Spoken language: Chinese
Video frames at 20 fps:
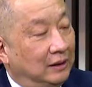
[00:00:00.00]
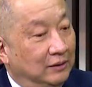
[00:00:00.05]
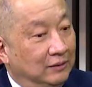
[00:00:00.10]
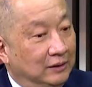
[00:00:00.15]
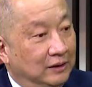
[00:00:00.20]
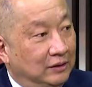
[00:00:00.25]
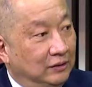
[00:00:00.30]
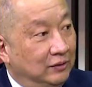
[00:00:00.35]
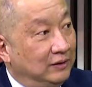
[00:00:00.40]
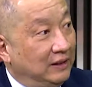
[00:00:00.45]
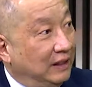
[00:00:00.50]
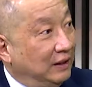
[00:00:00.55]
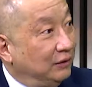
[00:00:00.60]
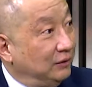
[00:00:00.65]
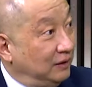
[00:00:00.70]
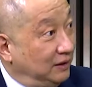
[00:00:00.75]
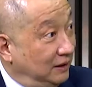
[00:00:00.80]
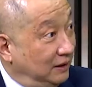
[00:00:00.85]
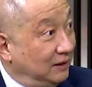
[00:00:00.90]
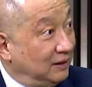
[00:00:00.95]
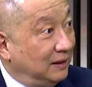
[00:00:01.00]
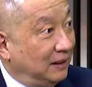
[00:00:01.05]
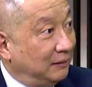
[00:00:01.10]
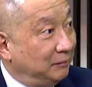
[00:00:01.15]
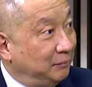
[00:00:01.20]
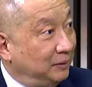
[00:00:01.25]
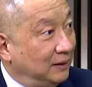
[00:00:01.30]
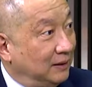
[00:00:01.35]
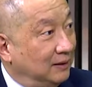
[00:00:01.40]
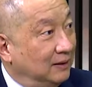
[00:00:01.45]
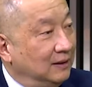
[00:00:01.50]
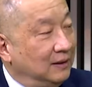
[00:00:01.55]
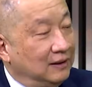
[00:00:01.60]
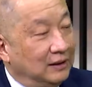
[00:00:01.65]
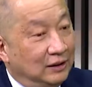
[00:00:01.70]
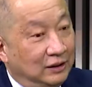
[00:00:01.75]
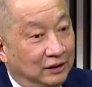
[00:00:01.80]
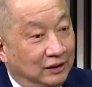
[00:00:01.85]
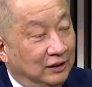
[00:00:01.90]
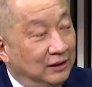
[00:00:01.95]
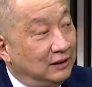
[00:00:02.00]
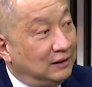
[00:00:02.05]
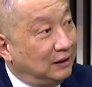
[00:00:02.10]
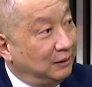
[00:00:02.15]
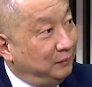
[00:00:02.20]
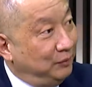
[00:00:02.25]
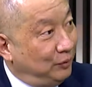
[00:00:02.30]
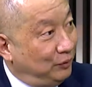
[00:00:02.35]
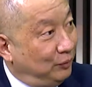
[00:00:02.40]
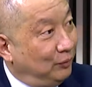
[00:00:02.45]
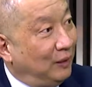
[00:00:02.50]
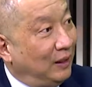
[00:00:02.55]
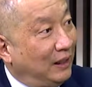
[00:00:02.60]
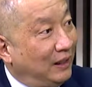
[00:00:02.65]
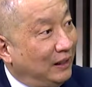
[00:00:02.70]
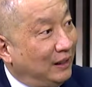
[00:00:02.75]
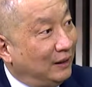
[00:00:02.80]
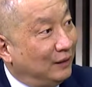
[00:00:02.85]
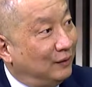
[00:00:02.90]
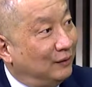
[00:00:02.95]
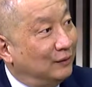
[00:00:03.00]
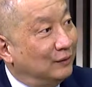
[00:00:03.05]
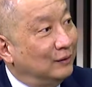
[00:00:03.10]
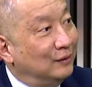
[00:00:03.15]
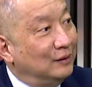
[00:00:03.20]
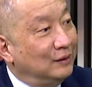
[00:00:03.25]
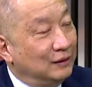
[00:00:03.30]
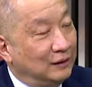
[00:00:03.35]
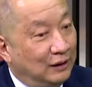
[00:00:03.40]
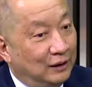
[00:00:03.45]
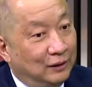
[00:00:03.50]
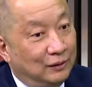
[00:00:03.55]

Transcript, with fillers: 后呢，就研究新的产品。那新的产品出来了以后，能